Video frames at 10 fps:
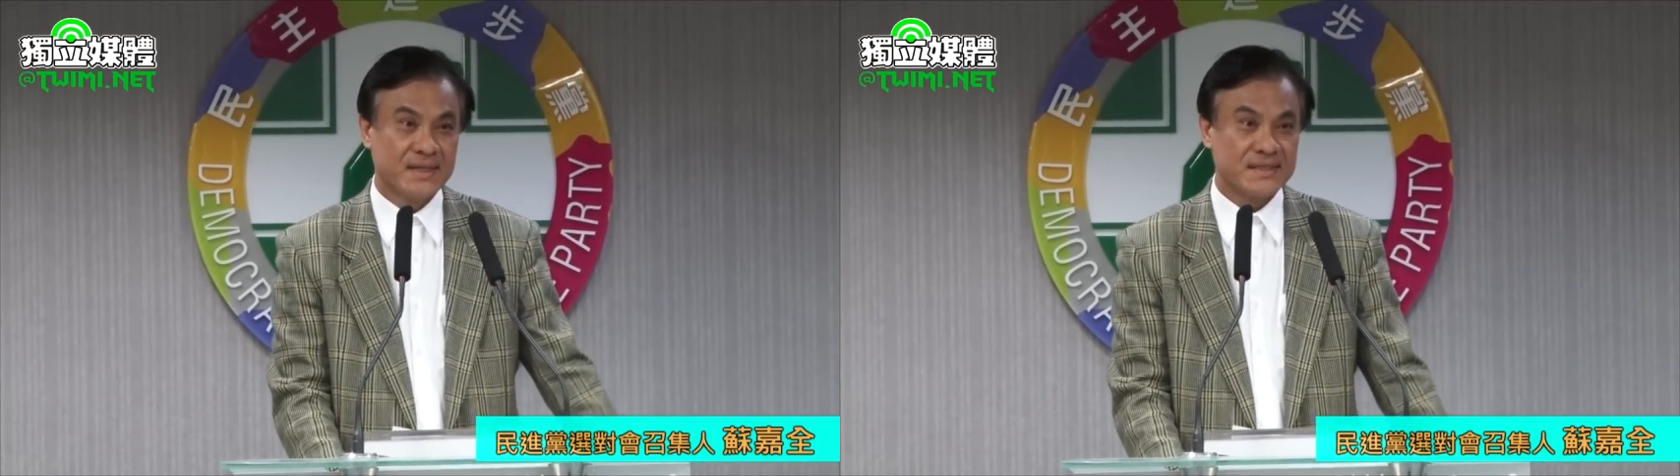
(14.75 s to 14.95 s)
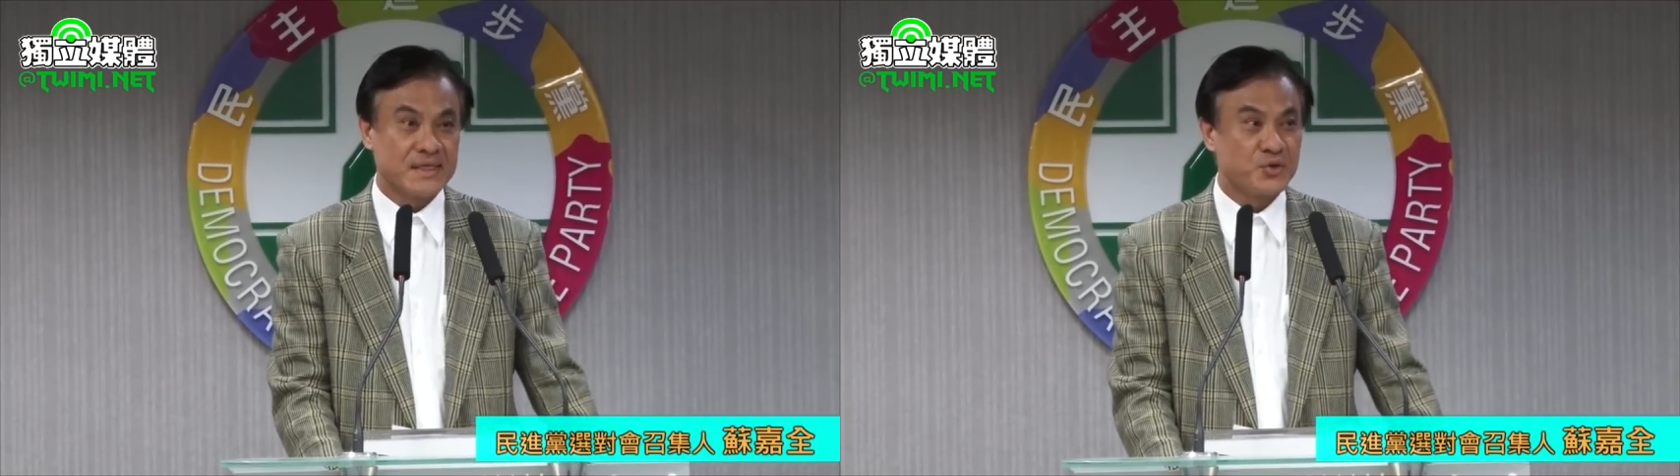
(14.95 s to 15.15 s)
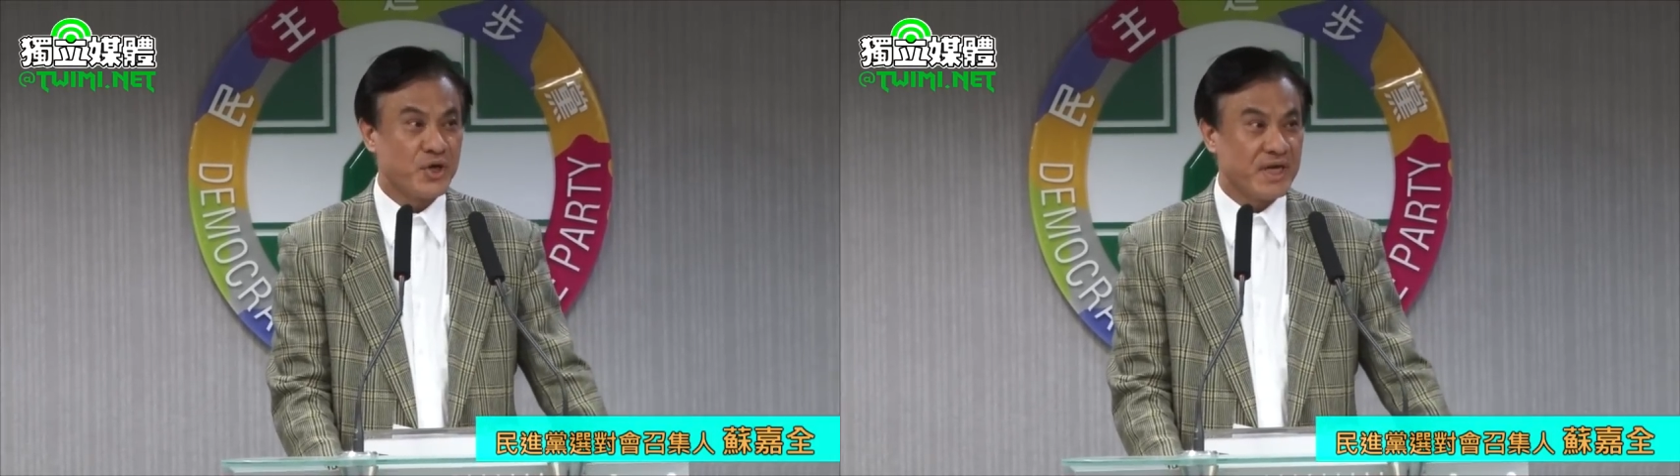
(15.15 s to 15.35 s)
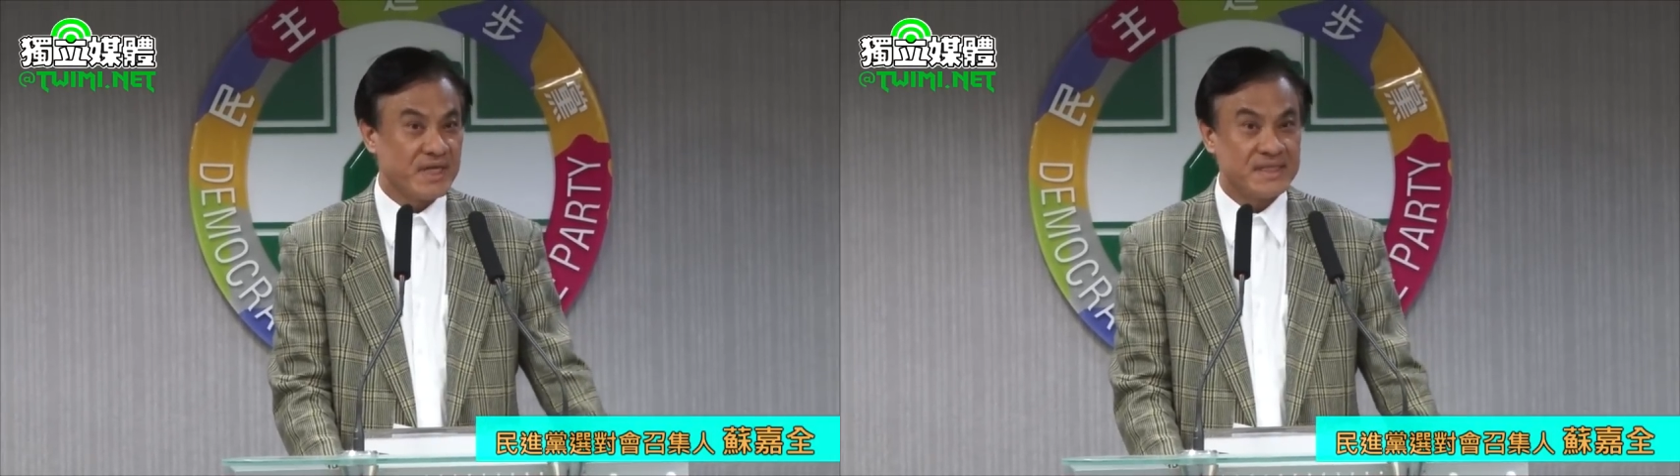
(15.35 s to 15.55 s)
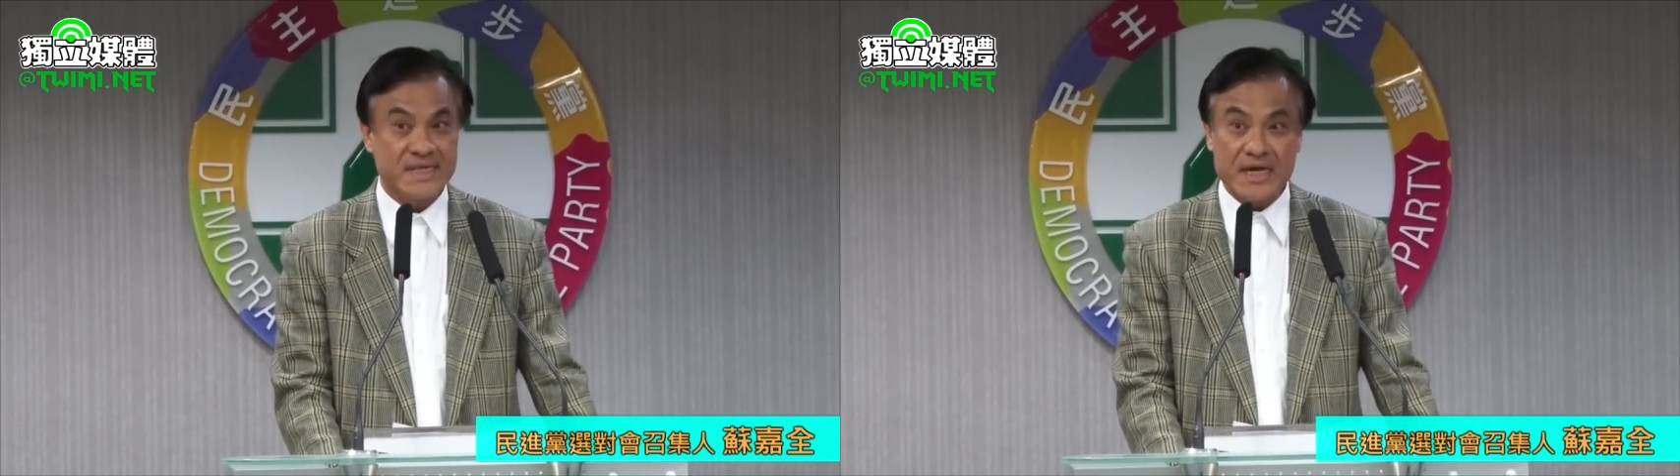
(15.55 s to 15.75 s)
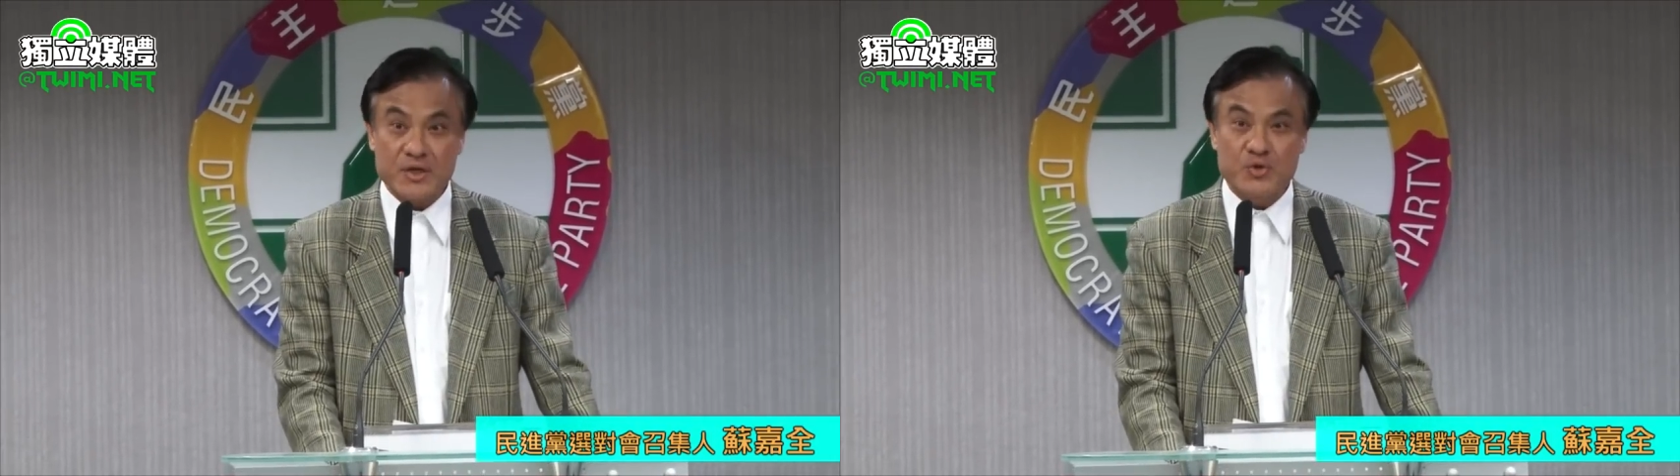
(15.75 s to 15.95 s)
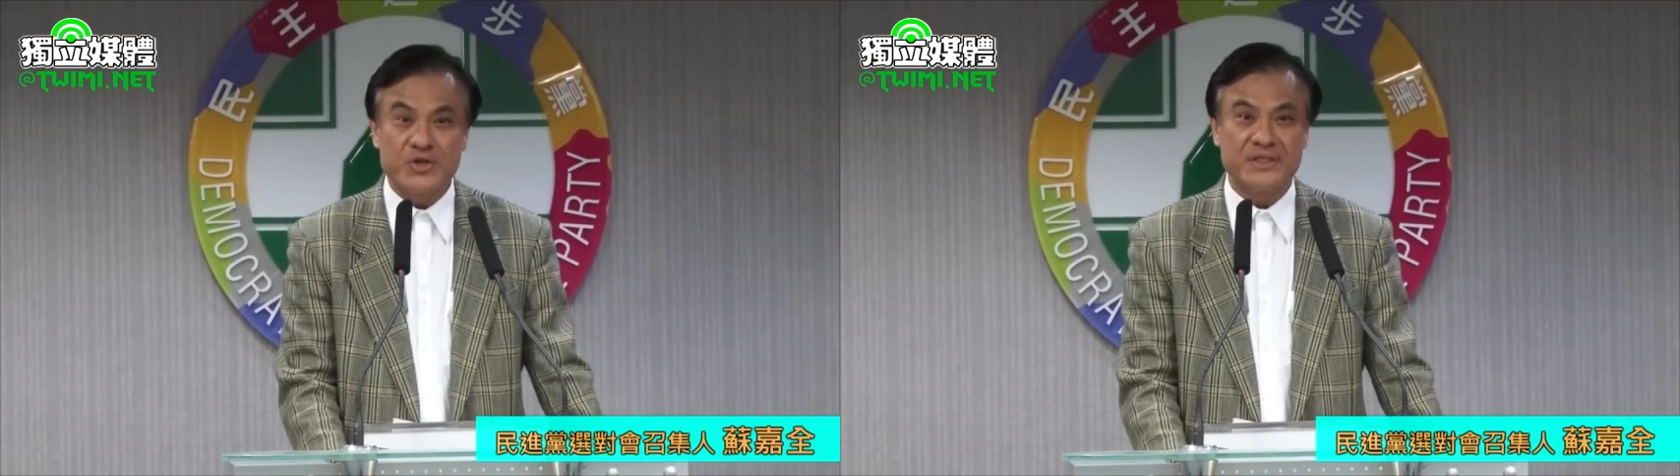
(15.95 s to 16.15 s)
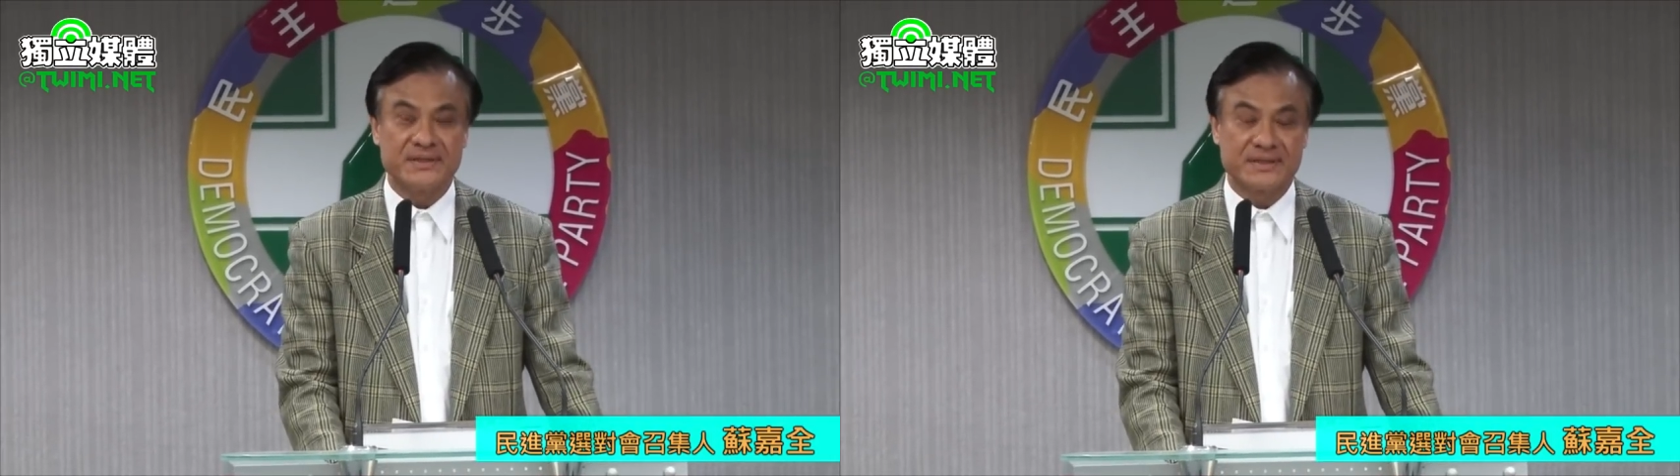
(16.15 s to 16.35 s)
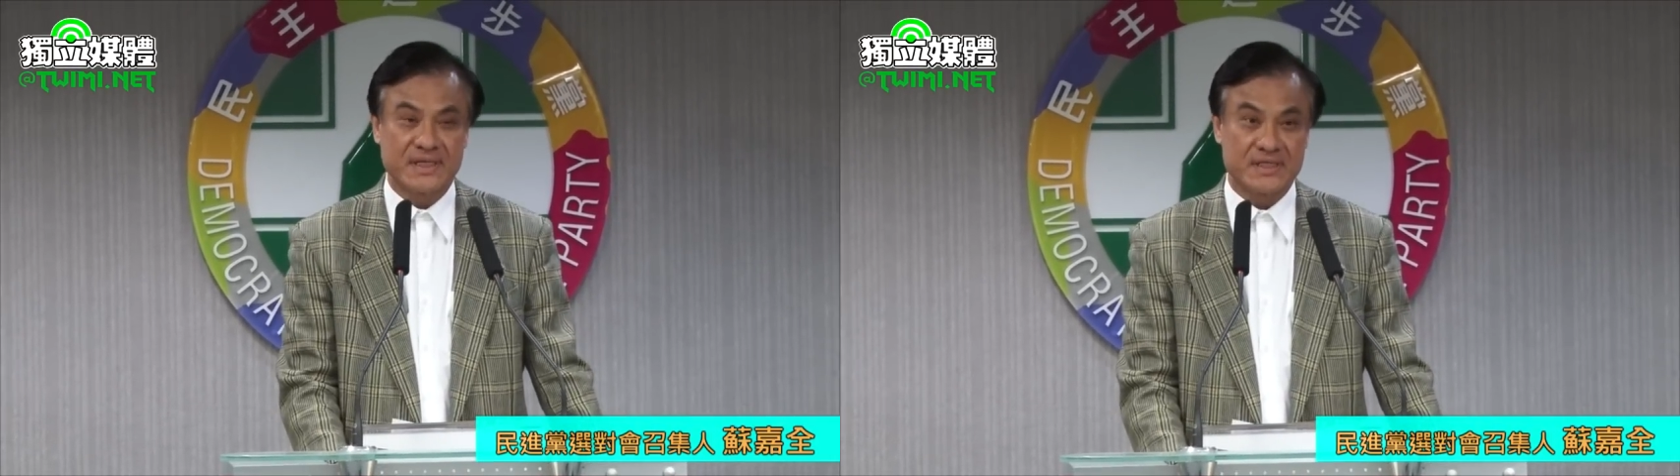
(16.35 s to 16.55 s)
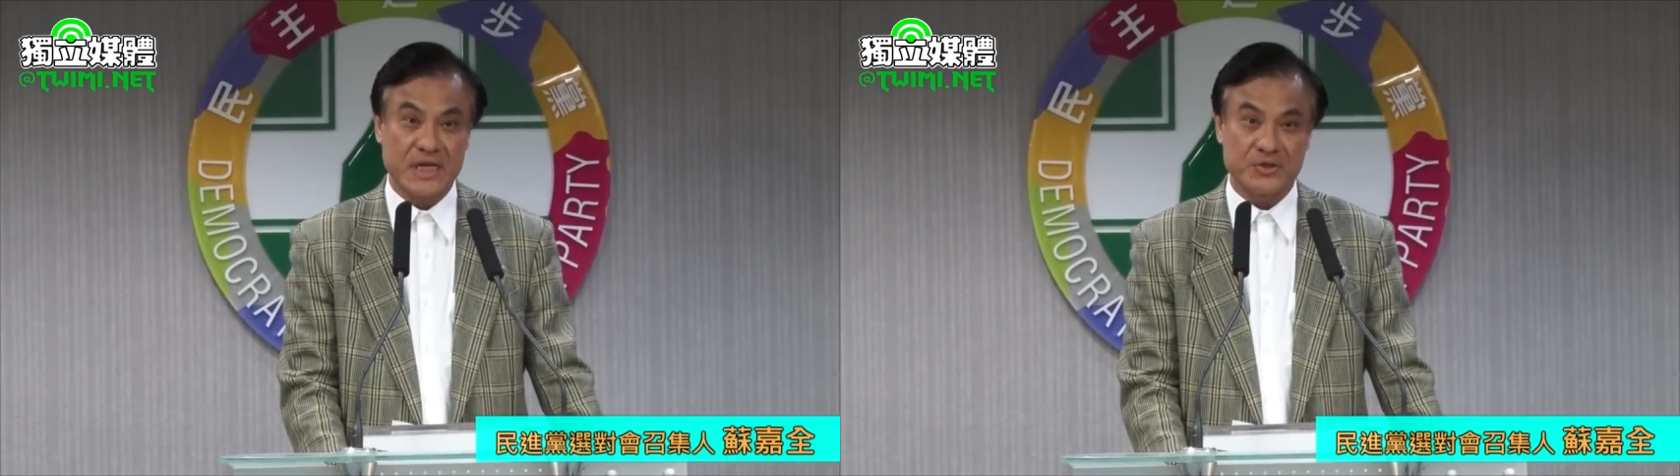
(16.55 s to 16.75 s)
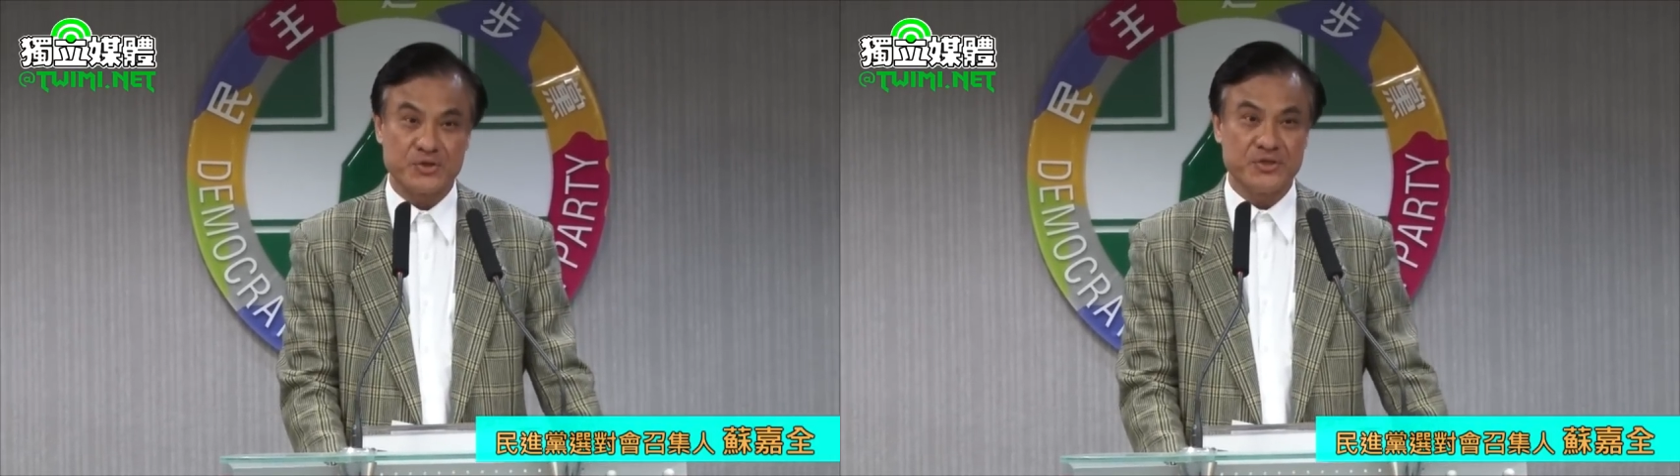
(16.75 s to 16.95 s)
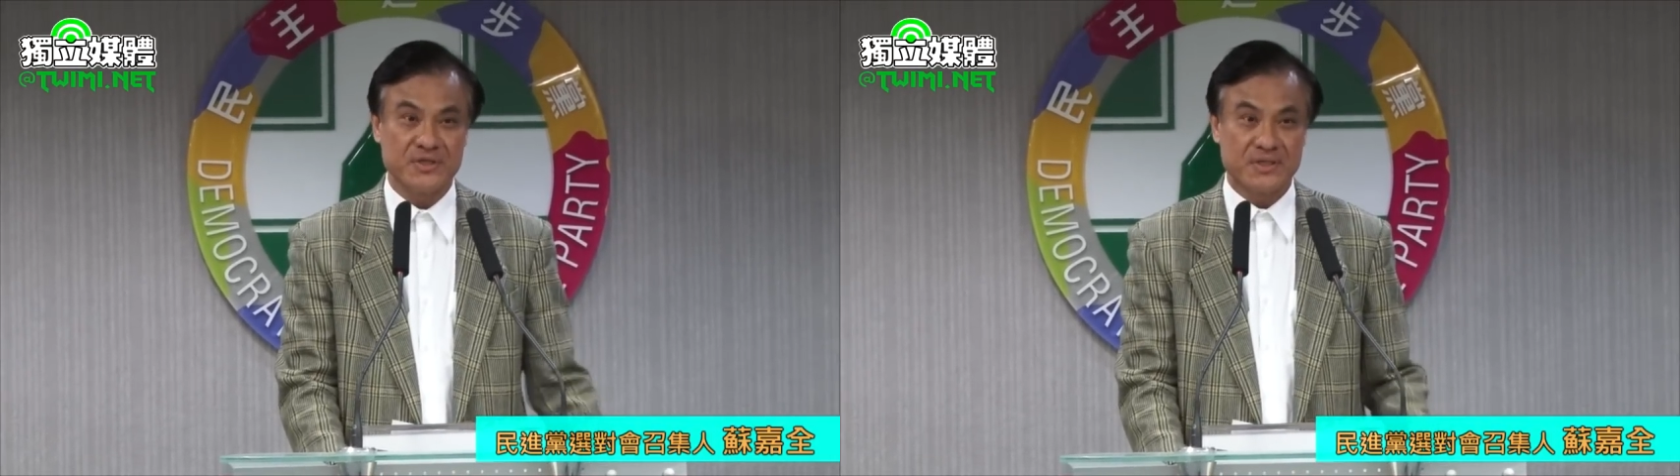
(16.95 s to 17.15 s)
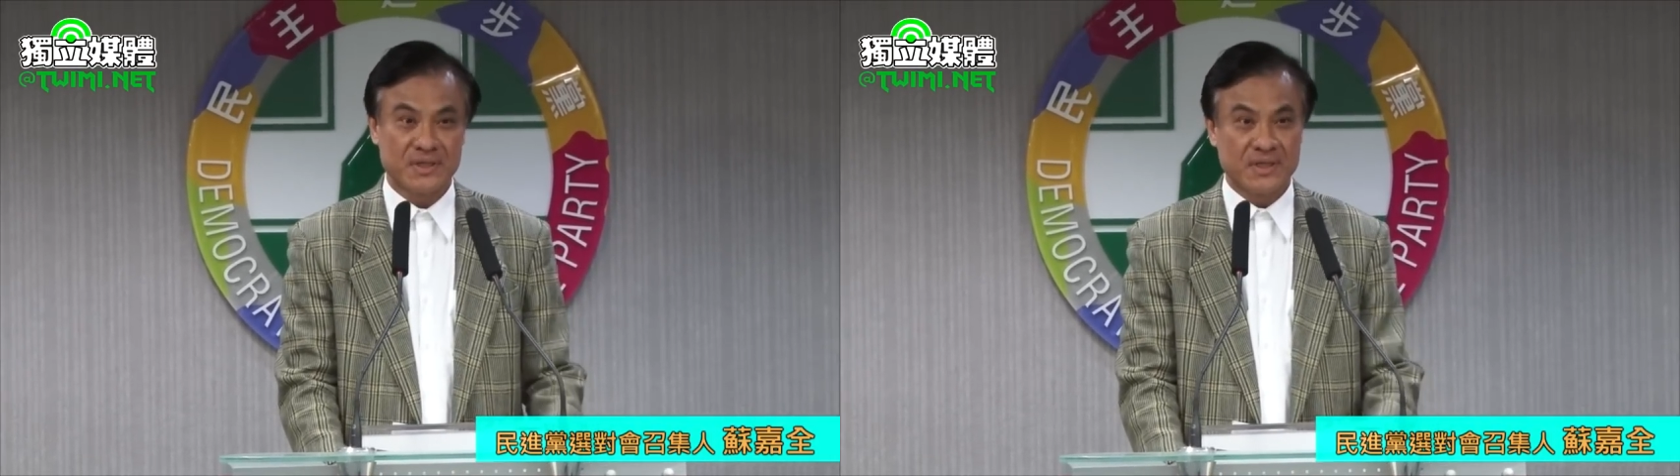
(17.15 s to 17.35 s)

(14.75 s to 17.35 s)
针对艰困的选区